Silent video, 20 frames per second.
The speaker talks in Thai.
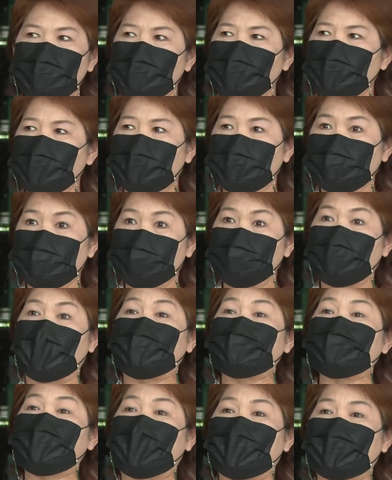อยู่ที่อันหนึ่ง
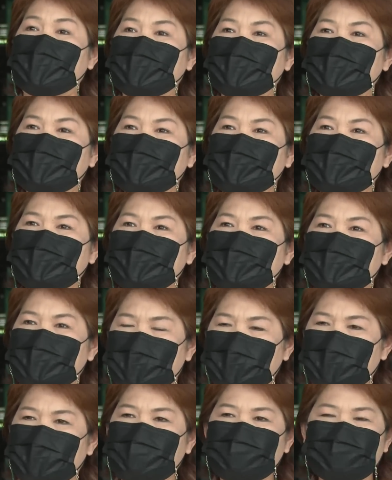พันตัน
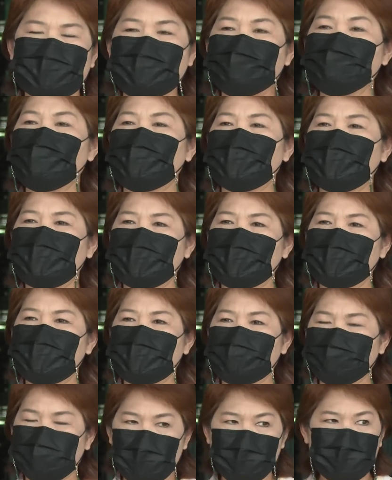นะคะเต็มหมดเลย
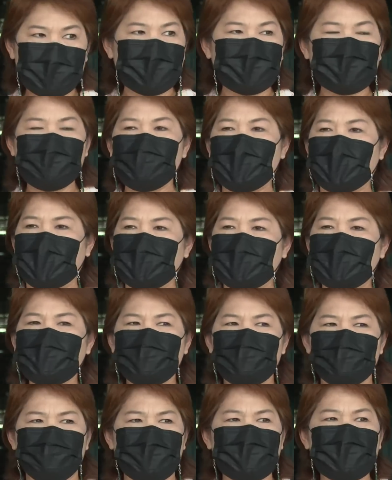เราต้องเร่งระบาย
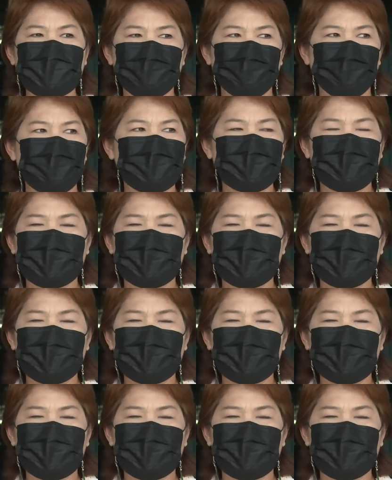ถ้าเกิดว่าเรา